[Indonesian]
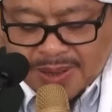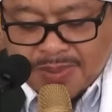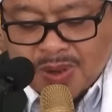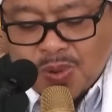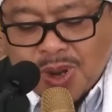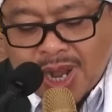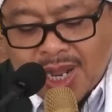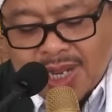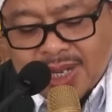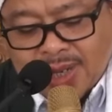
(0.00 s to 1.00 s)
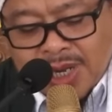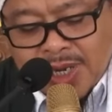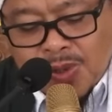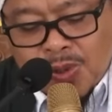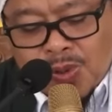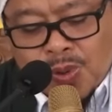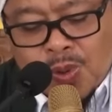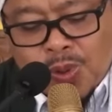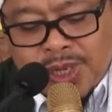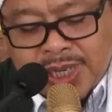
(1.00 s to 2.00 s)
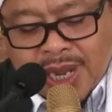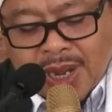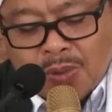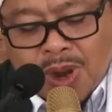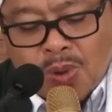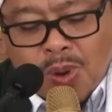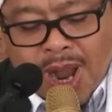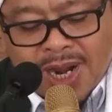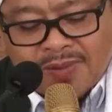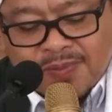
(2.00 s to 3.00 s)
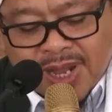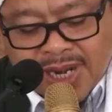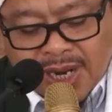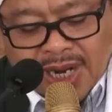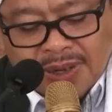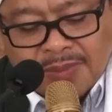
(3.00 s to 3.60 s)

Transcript: ma huwa tauhidul uluhiyah wa huwa al-fariq